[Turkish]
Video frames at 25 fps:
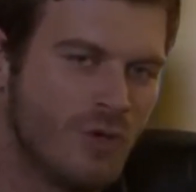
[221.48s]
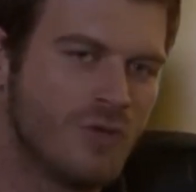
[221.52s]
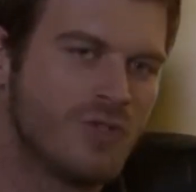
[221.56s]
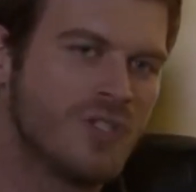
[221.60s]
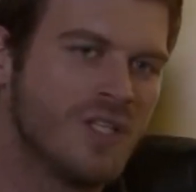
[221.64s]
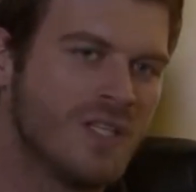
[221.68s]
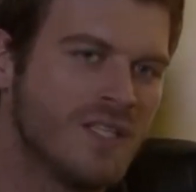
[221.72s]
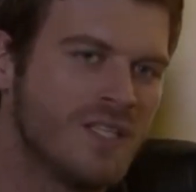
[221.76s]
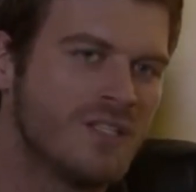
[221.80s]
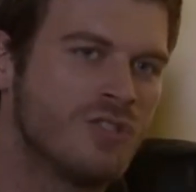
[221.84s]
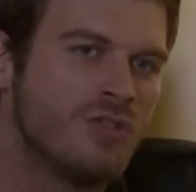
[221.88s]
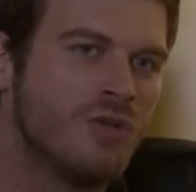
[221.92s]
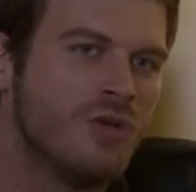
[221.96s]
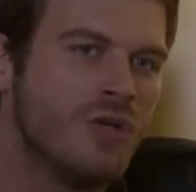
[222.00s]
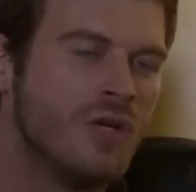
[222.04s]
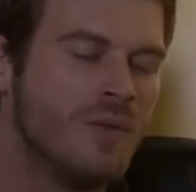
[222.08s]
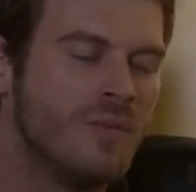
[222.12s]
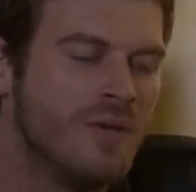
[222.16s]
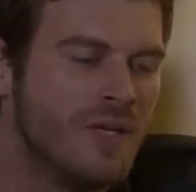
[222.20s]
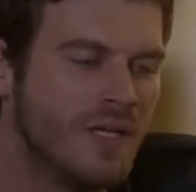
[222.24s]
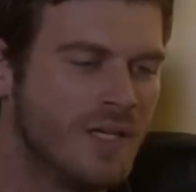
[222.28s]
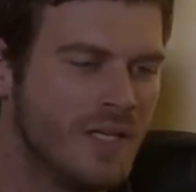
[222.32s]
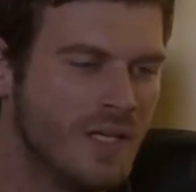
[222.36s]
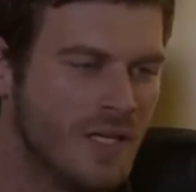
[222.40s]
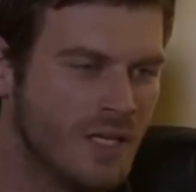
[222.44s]
Onu zaten
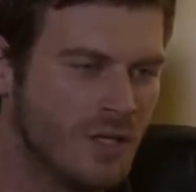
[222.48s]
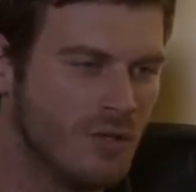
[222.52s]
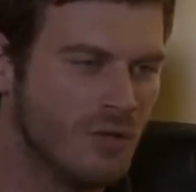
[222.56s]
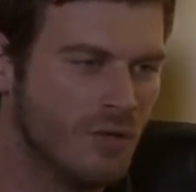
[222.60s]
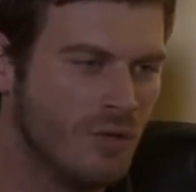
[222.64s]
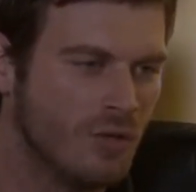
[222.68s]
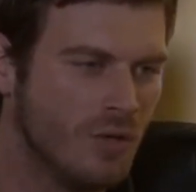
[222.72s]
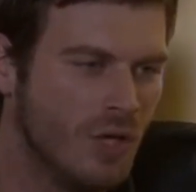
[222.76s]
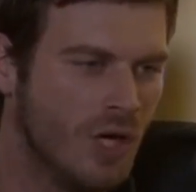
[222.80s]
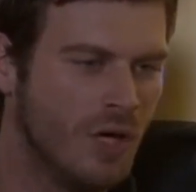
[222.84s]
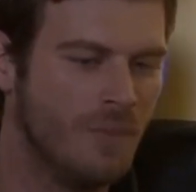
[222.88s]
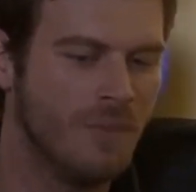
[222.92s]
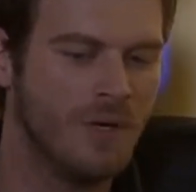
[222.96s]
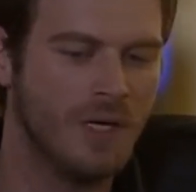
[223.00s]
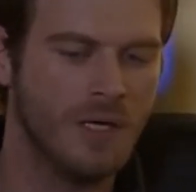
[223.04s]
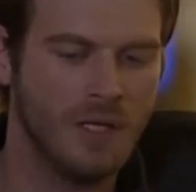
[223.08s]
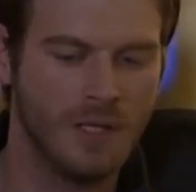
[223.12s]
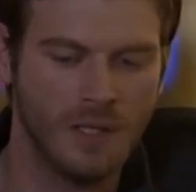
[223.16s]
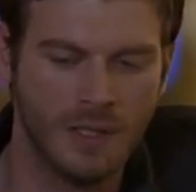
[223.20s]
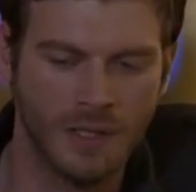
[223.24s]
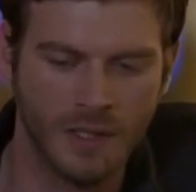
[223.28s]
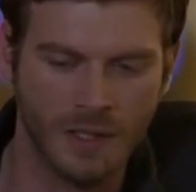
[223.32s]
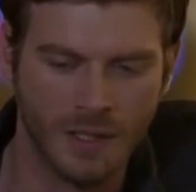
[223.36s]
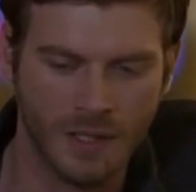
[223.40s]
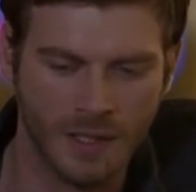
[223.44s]
söylemeye gerek yok ama
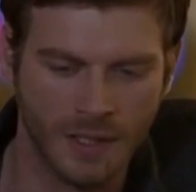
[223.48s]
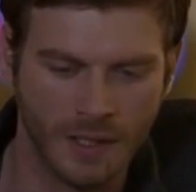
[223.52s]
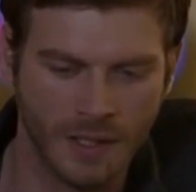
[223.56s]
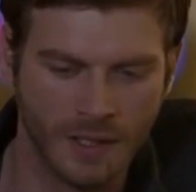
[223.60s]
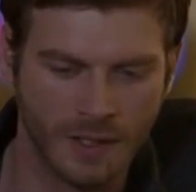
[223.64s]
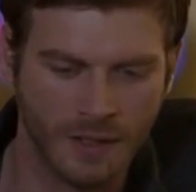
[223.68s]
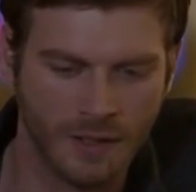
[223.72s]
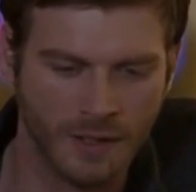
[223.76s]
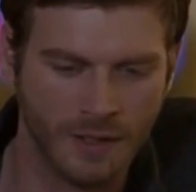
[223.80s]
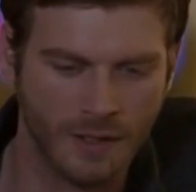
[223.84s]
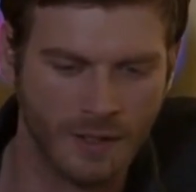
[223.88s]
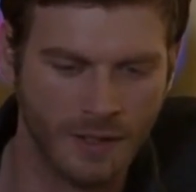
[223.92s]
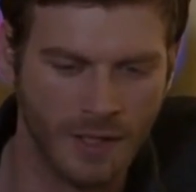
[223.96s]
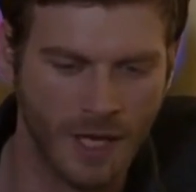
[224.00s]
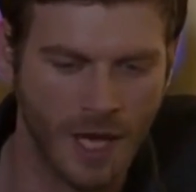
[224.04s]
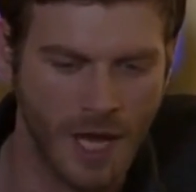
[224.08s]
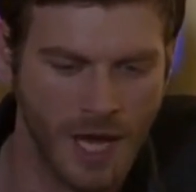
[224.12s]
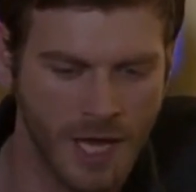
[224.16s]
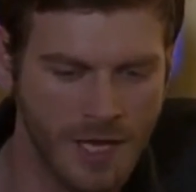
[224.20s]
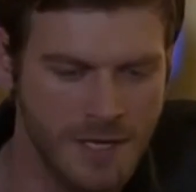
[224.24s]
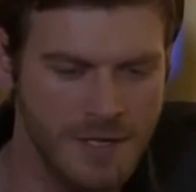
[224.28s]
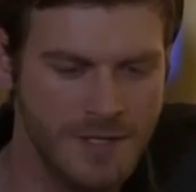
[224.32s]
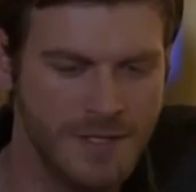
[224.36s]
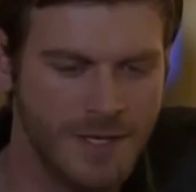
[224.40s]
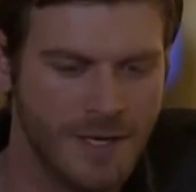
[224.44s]

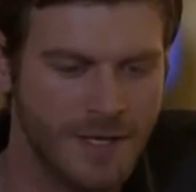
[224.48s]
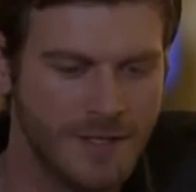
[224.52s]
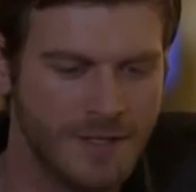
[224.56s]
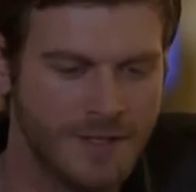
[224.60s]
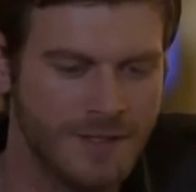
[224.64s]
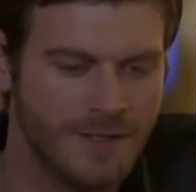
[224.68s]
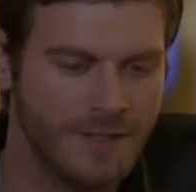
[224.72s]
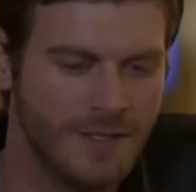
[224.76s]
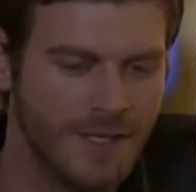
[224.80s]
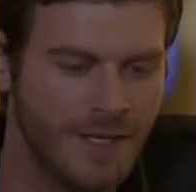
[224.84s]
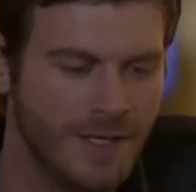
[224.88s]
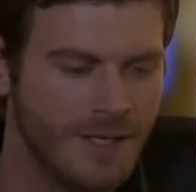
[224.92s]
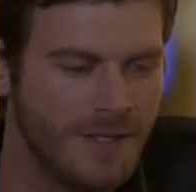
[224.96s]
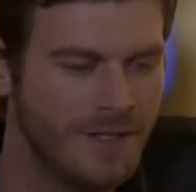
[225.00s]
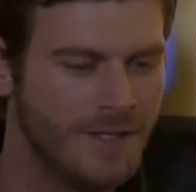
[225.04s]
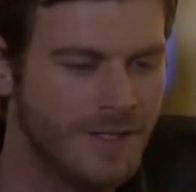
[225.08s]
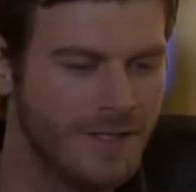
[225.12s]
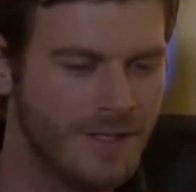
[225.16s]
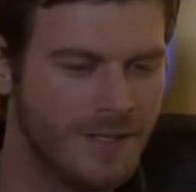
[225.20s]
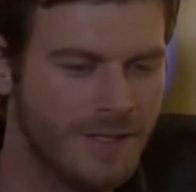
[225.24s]
en nihayetinde